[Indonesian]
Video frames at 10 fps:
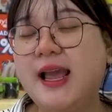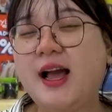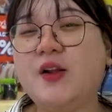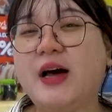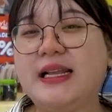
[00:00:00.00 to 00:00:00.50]
dia
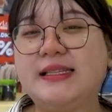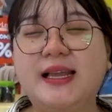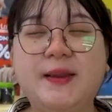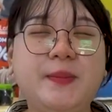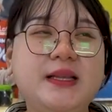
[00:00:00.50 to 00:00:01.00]
ngeluarin
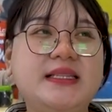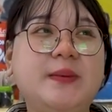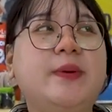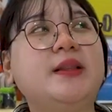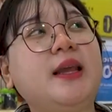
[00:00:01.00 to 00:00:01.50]
seri
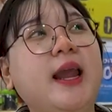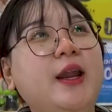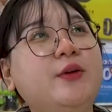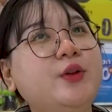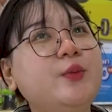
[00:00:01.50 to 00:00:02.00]
plus seperti
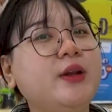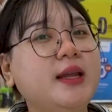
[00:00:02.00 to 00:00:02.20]
kayak dulu